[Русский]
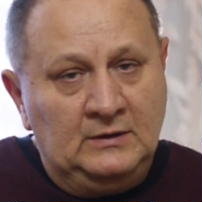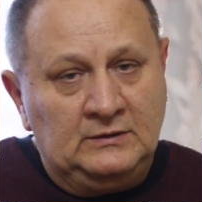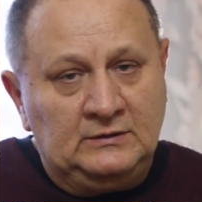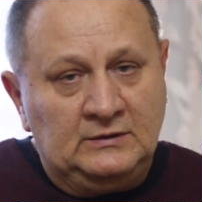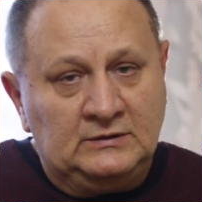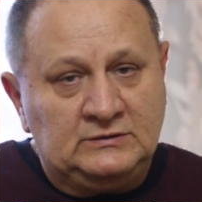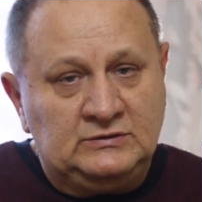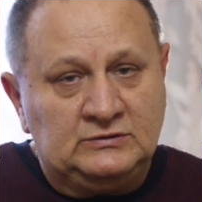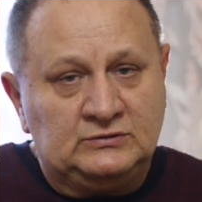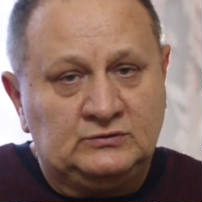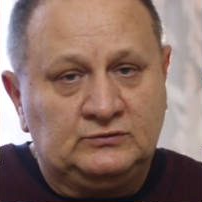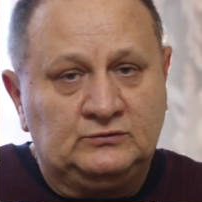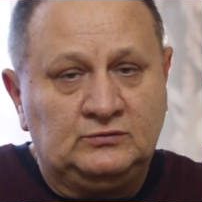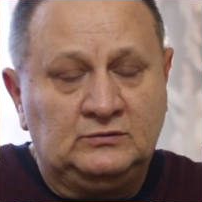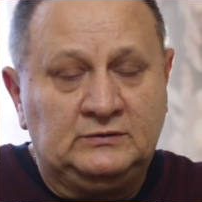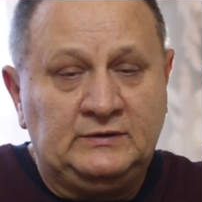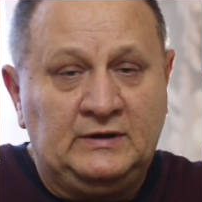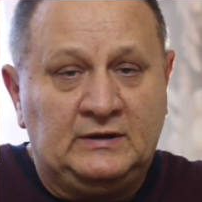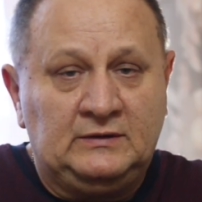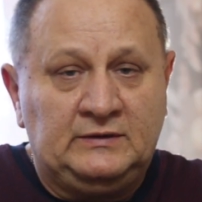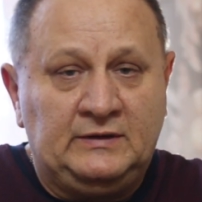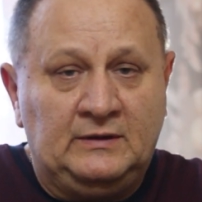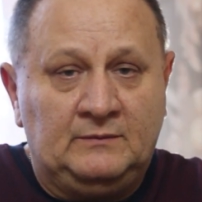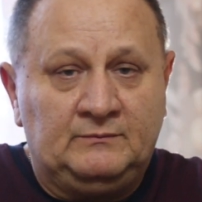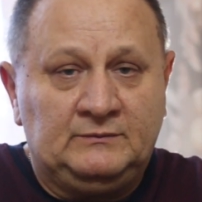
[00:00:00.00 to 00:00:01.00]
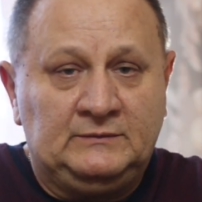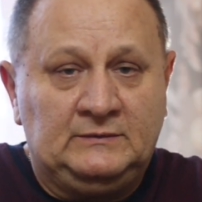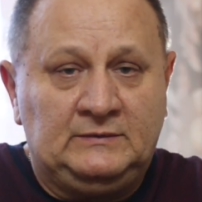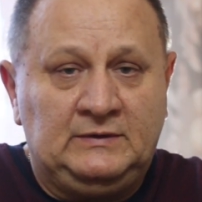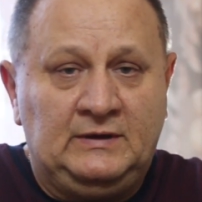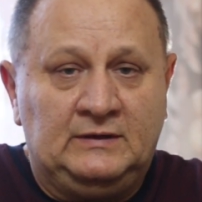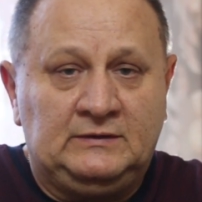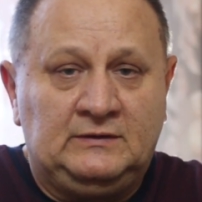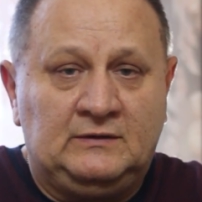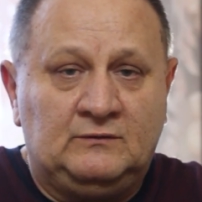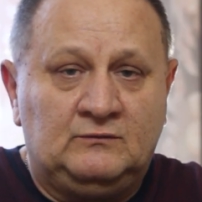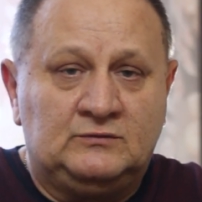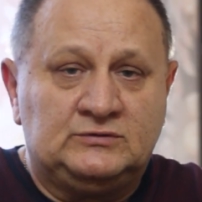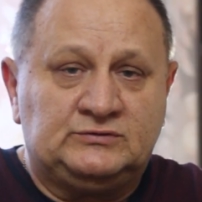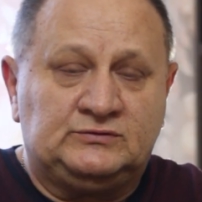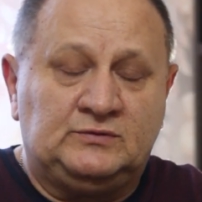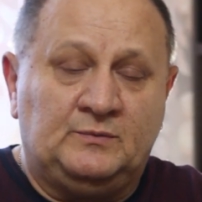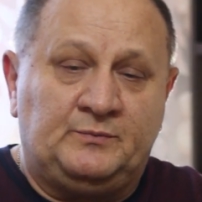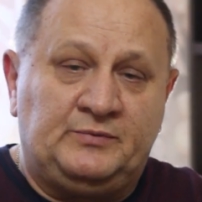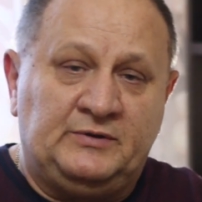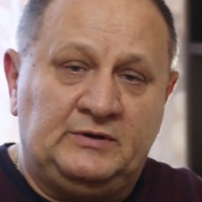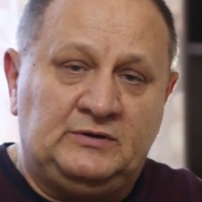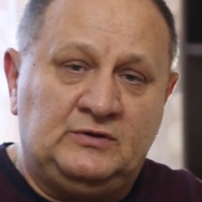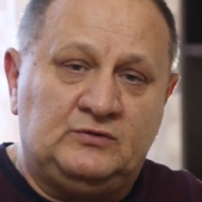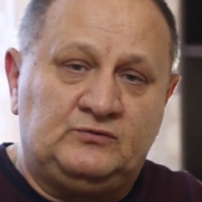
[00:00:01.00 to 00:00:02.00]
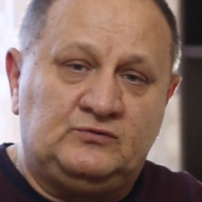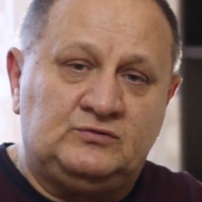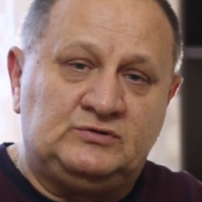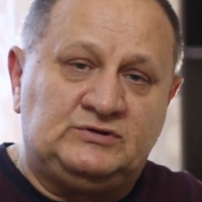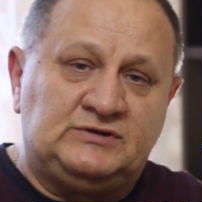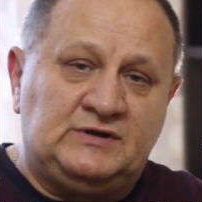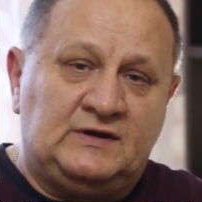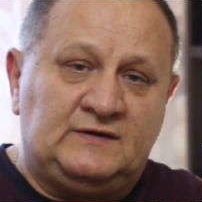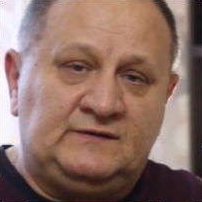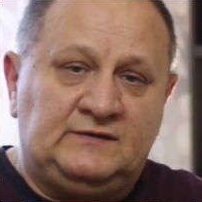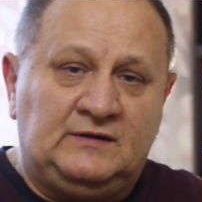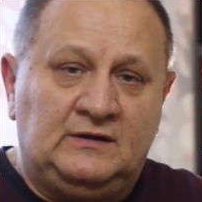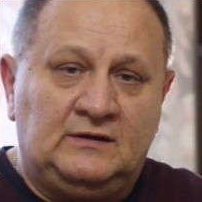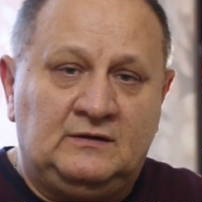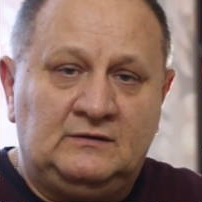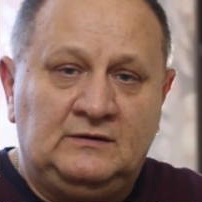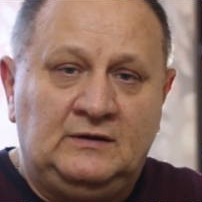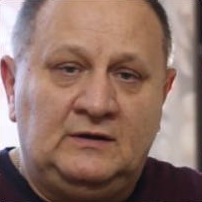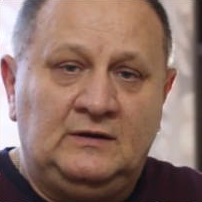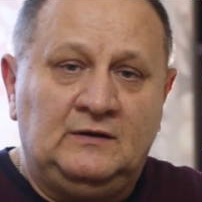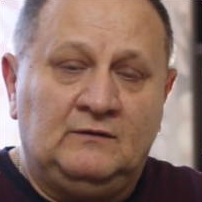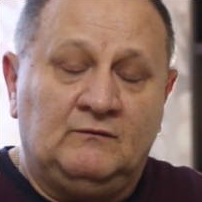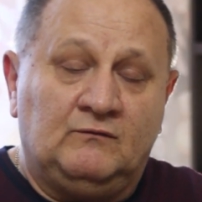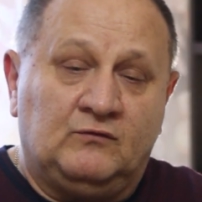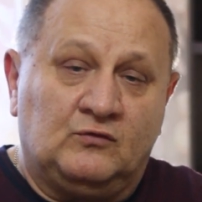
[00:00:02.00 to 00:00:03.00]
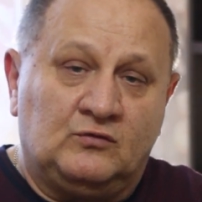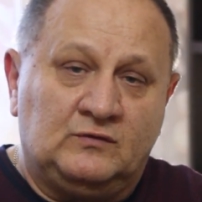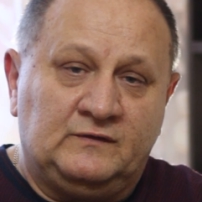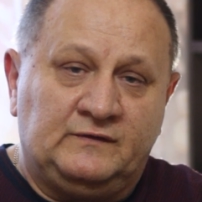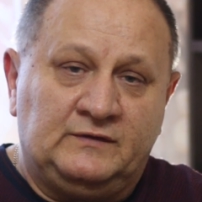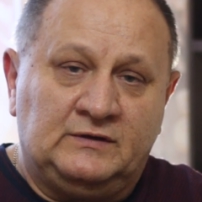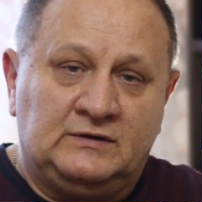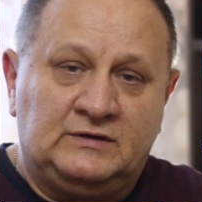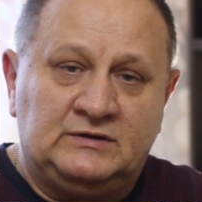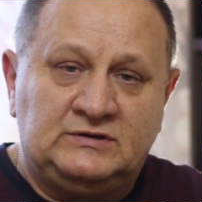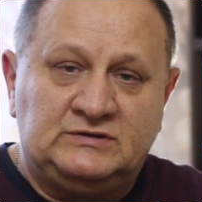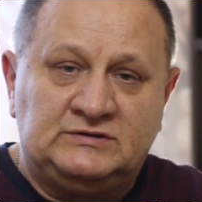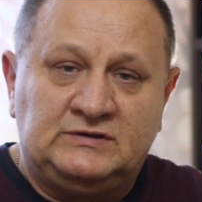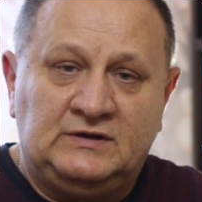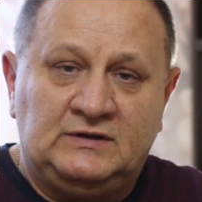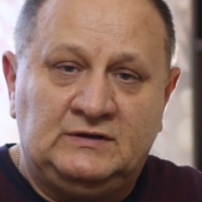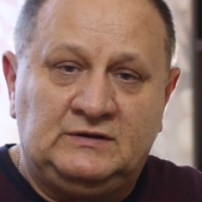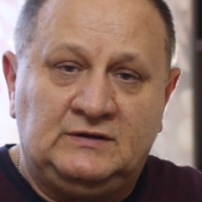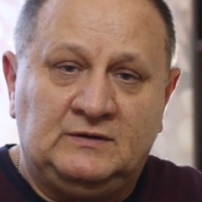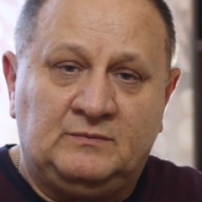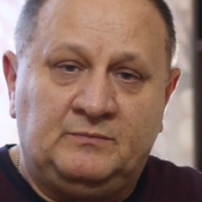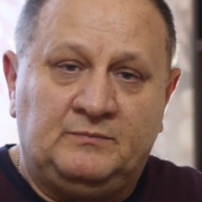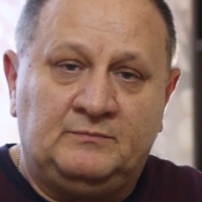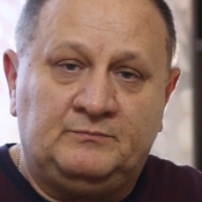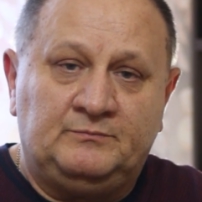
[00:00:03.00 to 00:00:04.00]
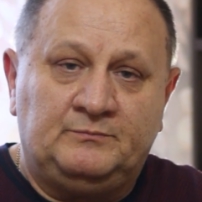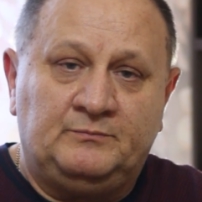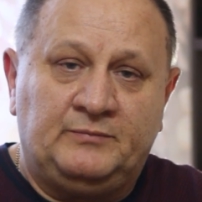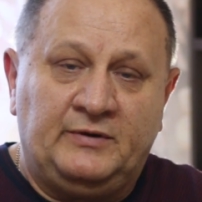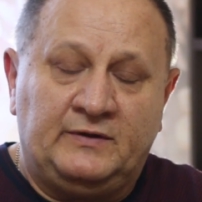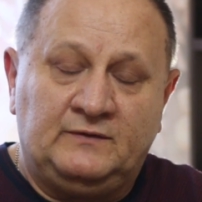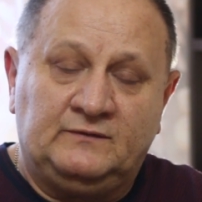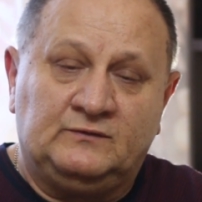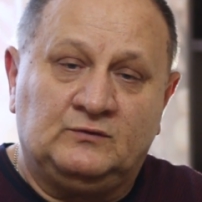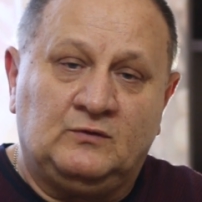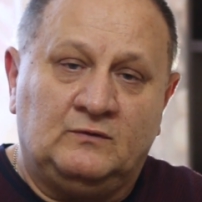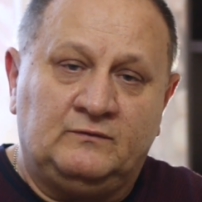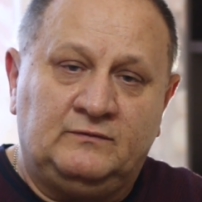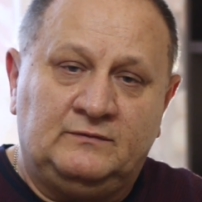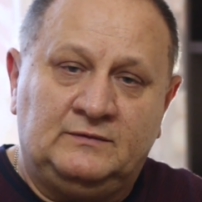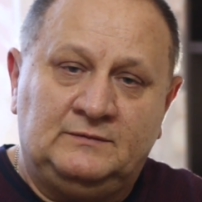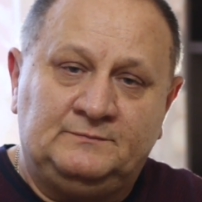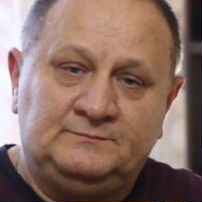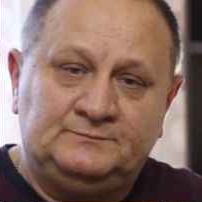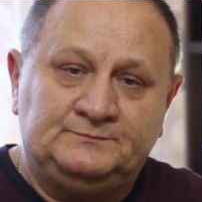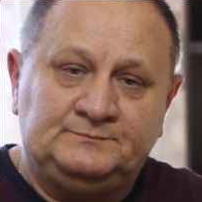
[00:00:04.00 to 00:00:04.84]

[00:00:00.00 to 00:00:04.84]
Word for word: Значит, что надо для того, чтобы принять участие в розыгрыше этих призов?